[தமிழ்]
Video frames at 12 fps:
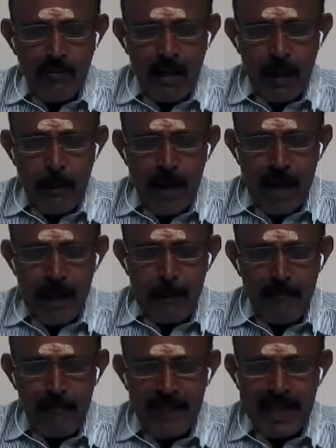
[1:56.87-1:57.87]
வரும்
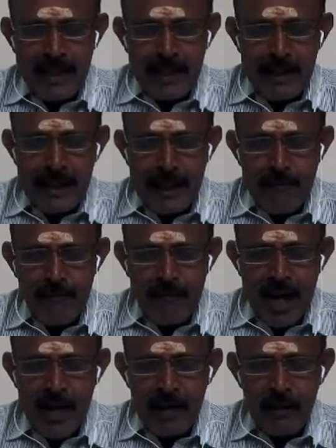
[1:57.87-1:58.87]
காலம் வீடு நிலம்
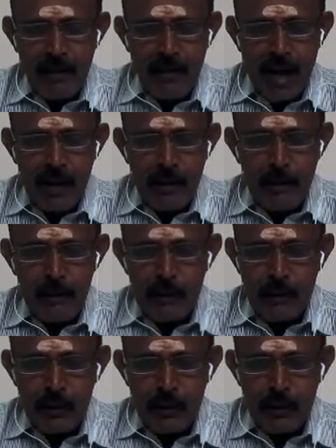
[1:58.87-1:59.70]
வாகனம் வாங்கும்